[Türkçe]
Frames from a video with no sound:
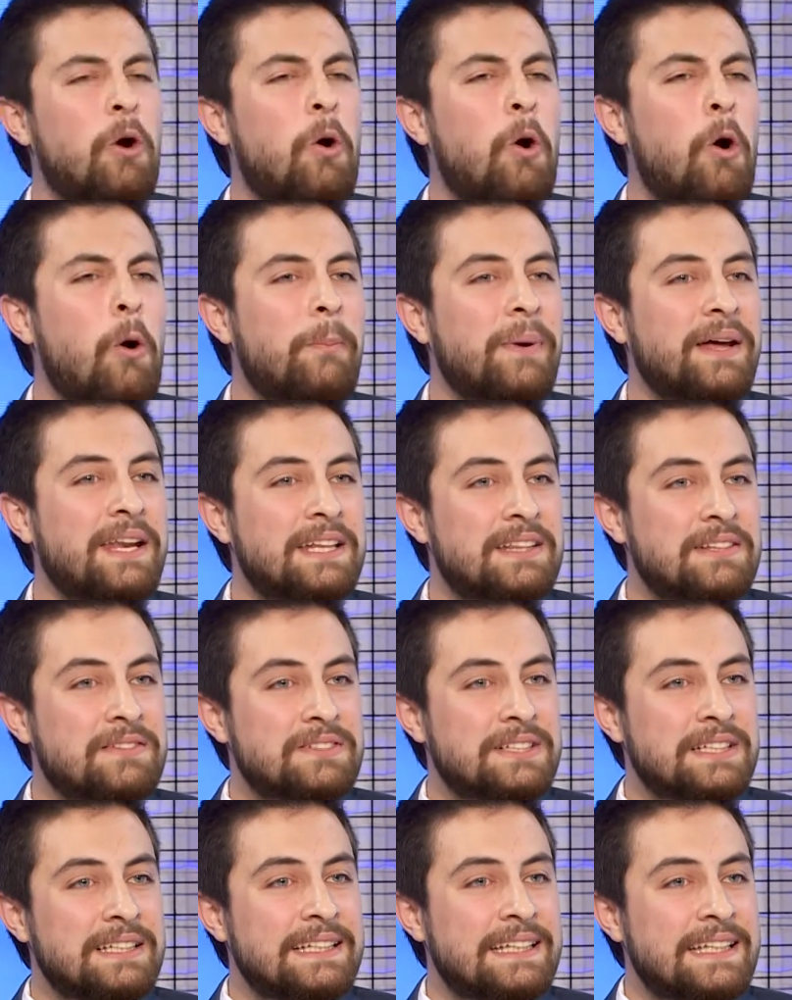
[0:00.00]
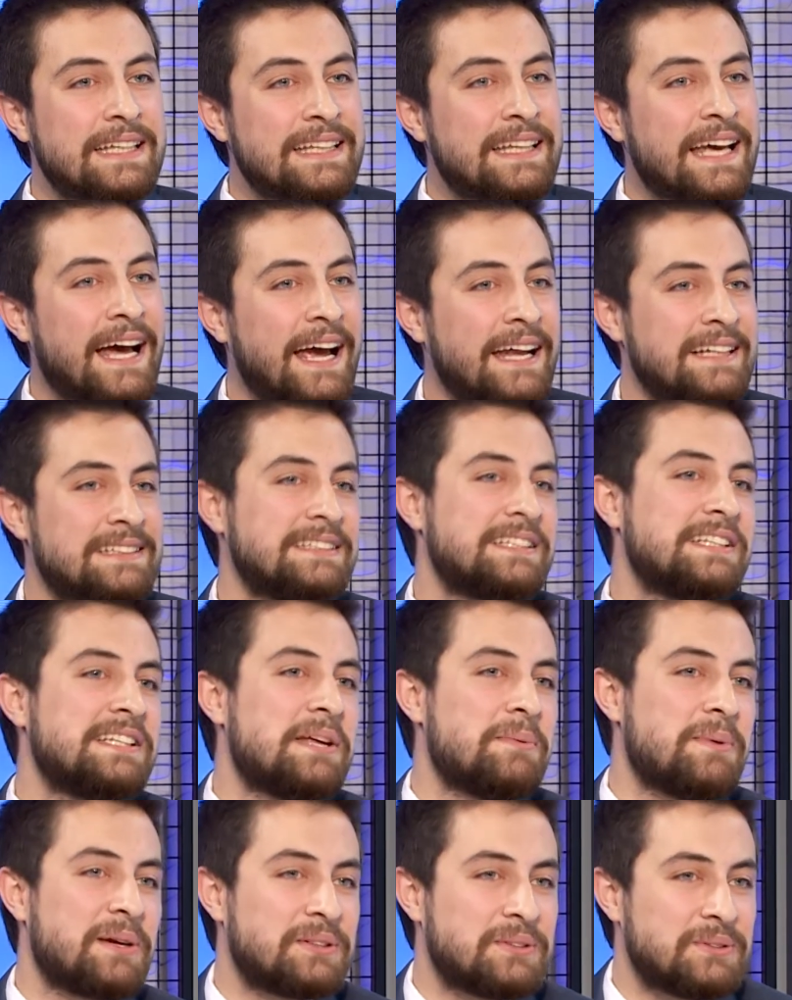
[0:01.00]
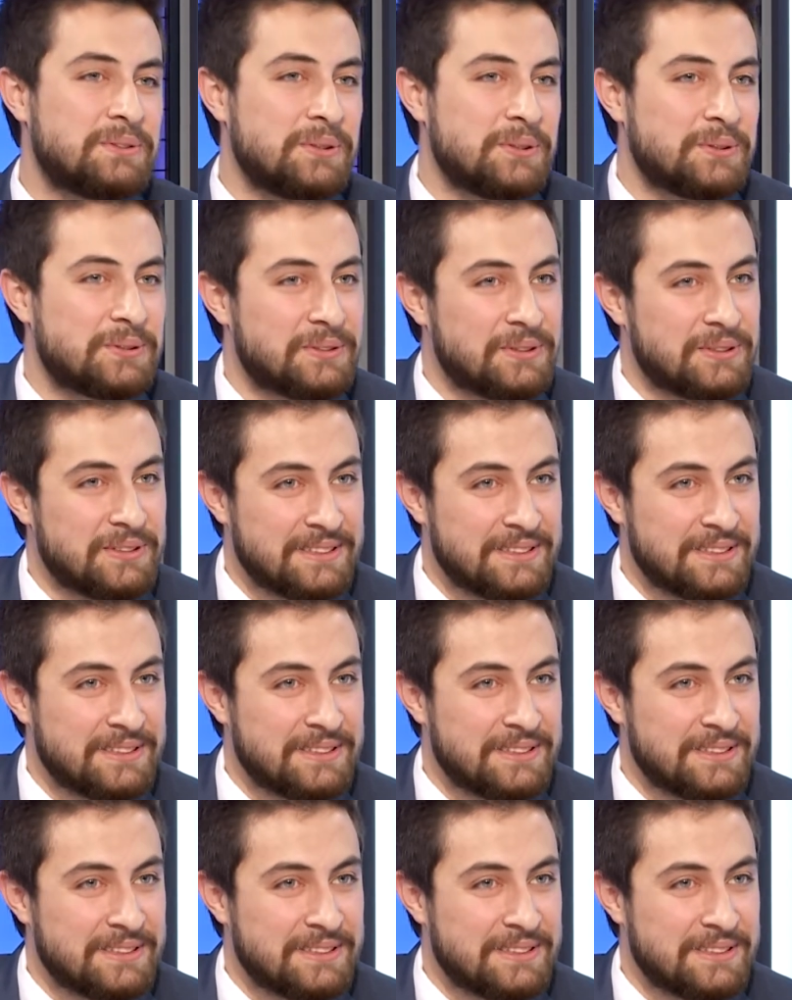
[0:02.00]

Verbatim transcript: Kooperatifçilik hikayenizi dinlemek istiyoruz.